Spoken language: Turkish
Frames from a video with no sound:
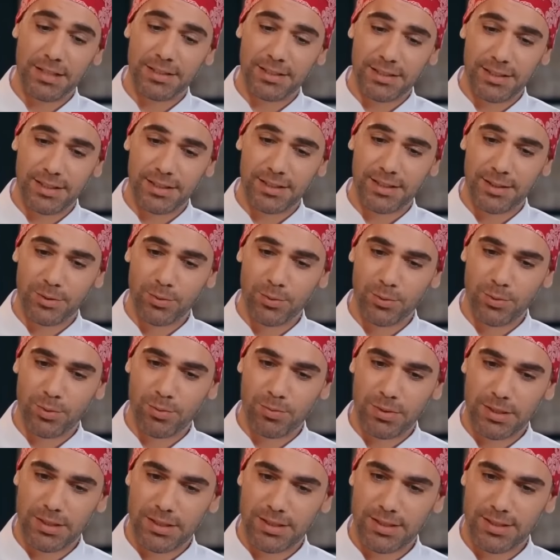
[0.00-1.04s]
Bazı tatlar
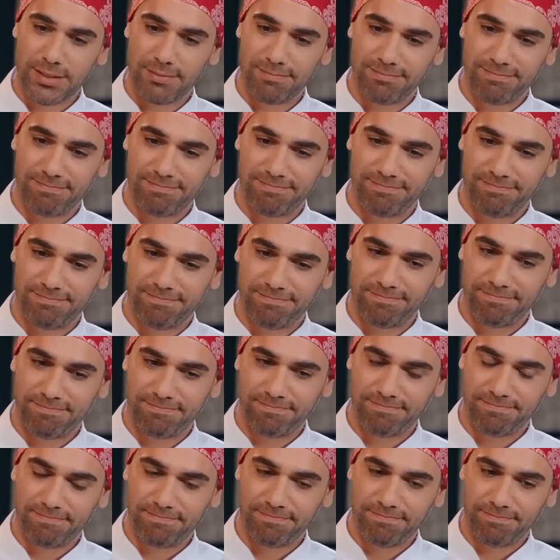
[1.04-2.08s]
unutulmaz.
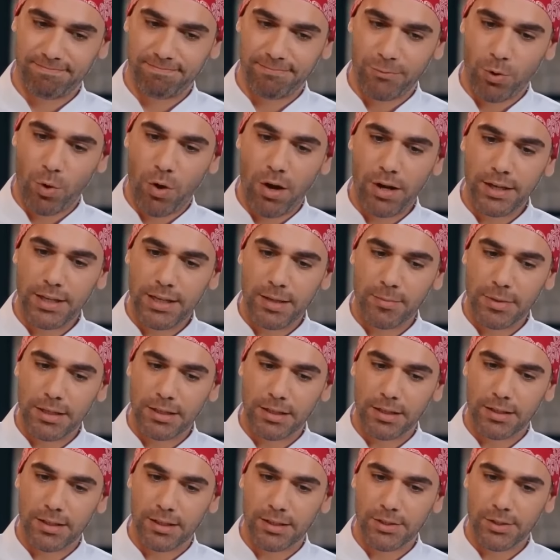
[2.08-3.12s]
O hangi
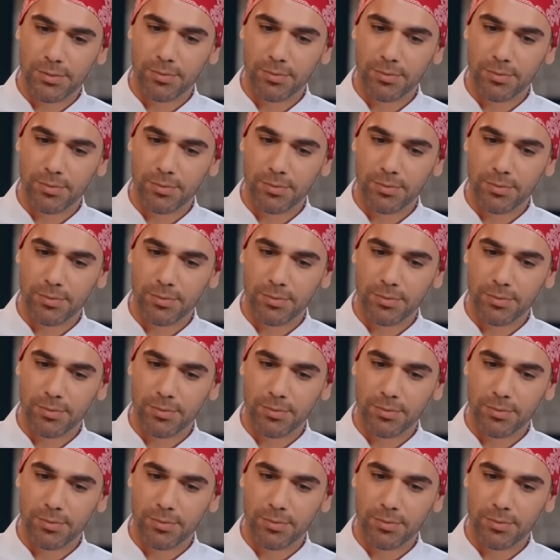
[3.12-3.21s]
yemekte